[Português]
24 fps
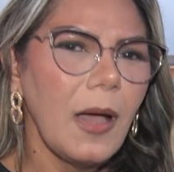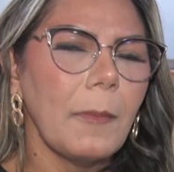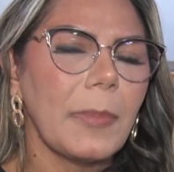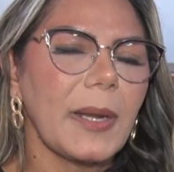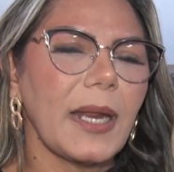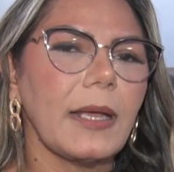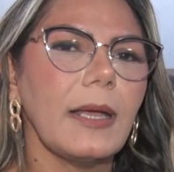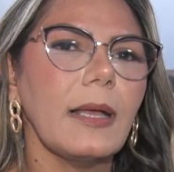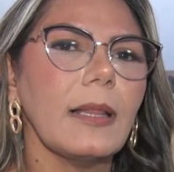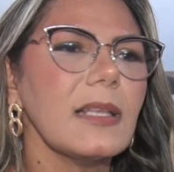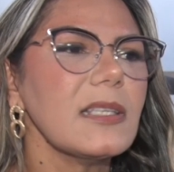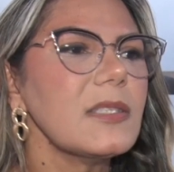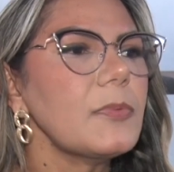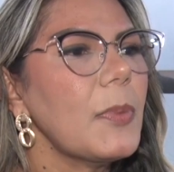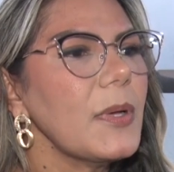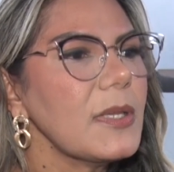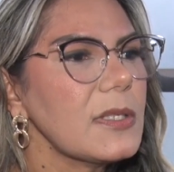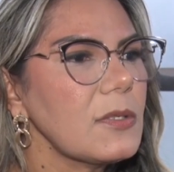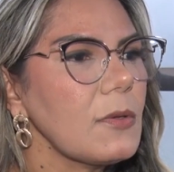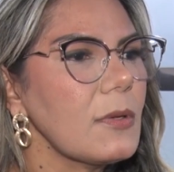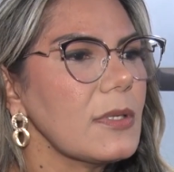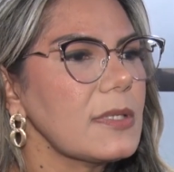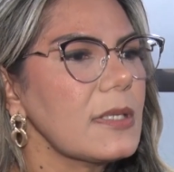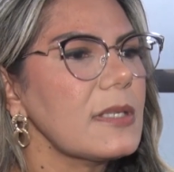para aquelas
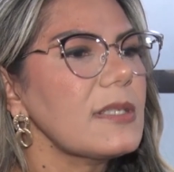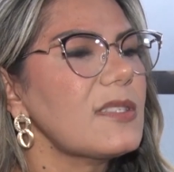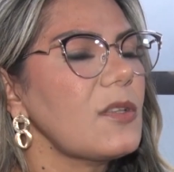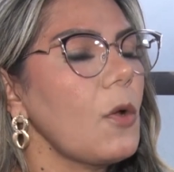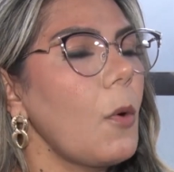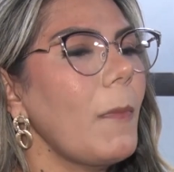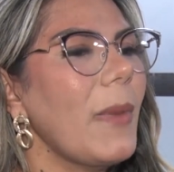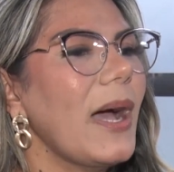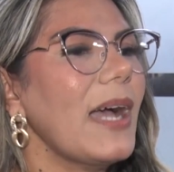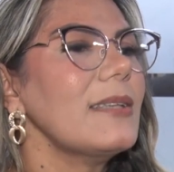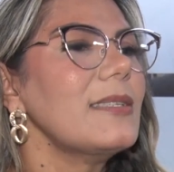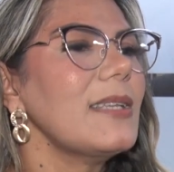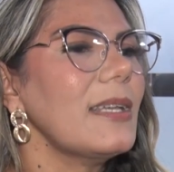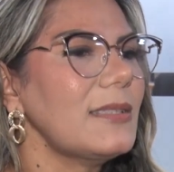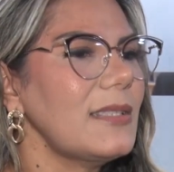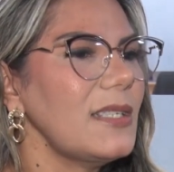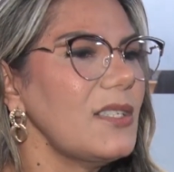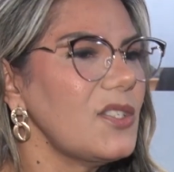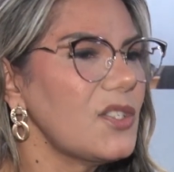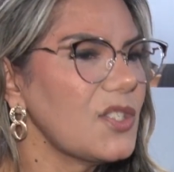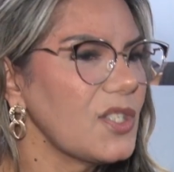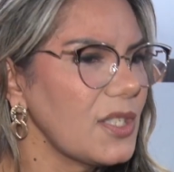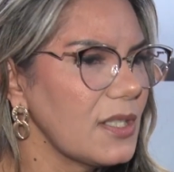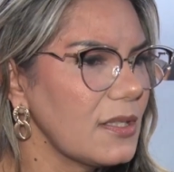pessoas que são mais
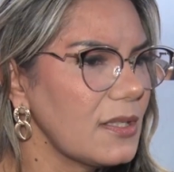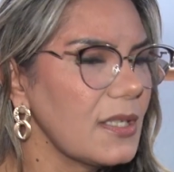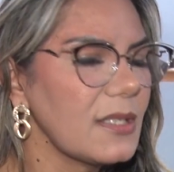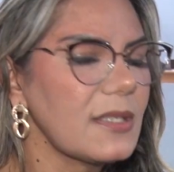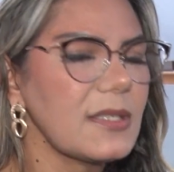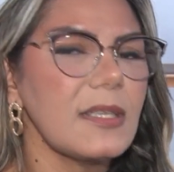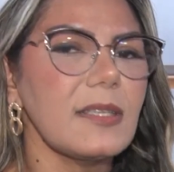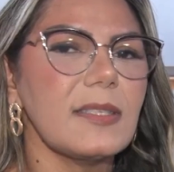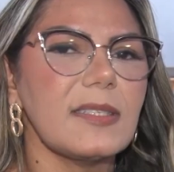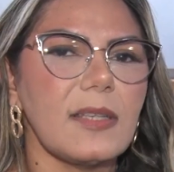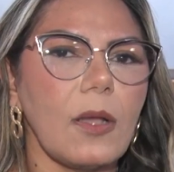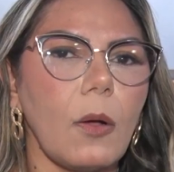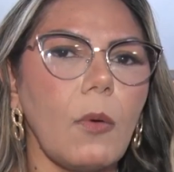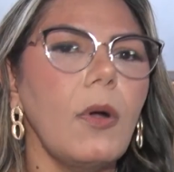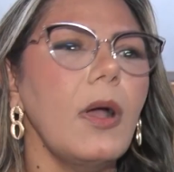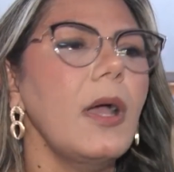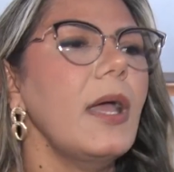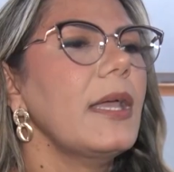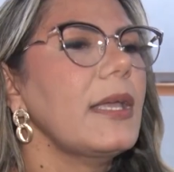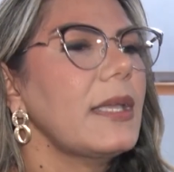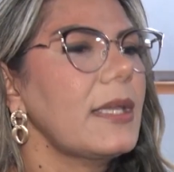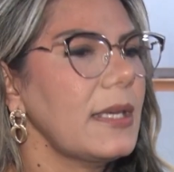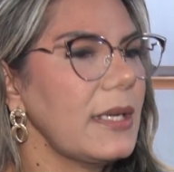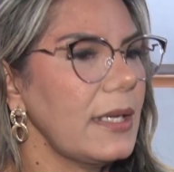atingidas, que são
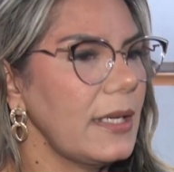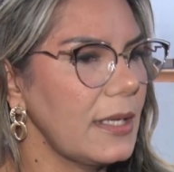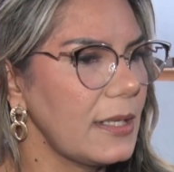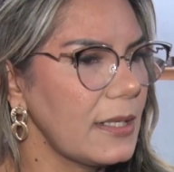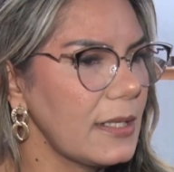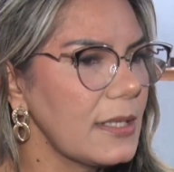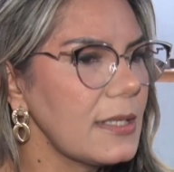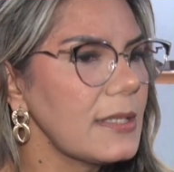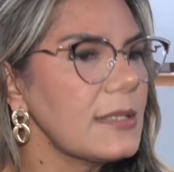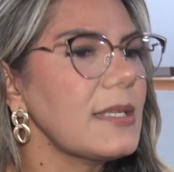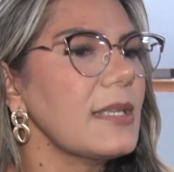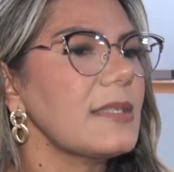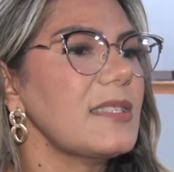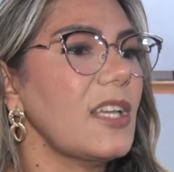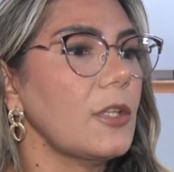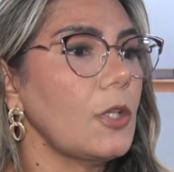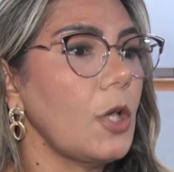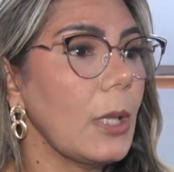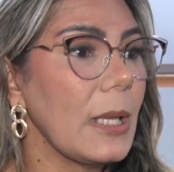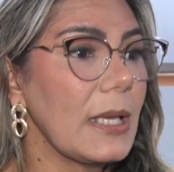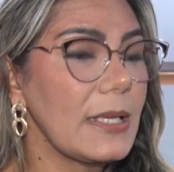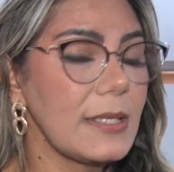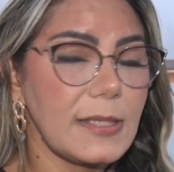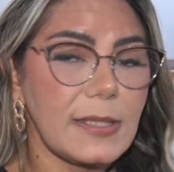crianças,
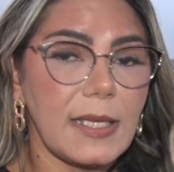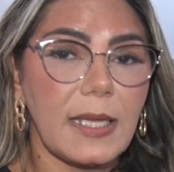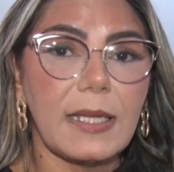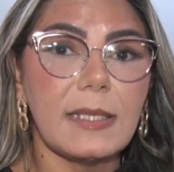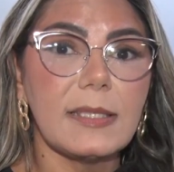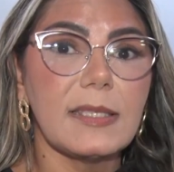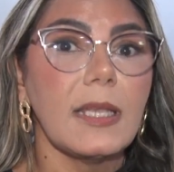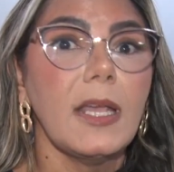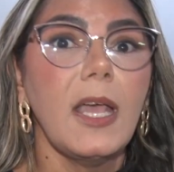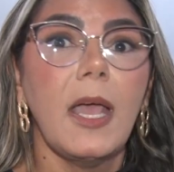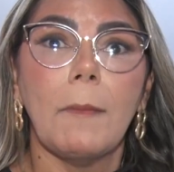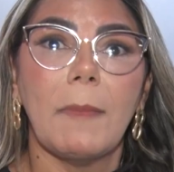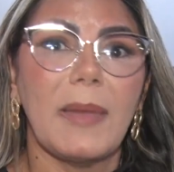adolescentes,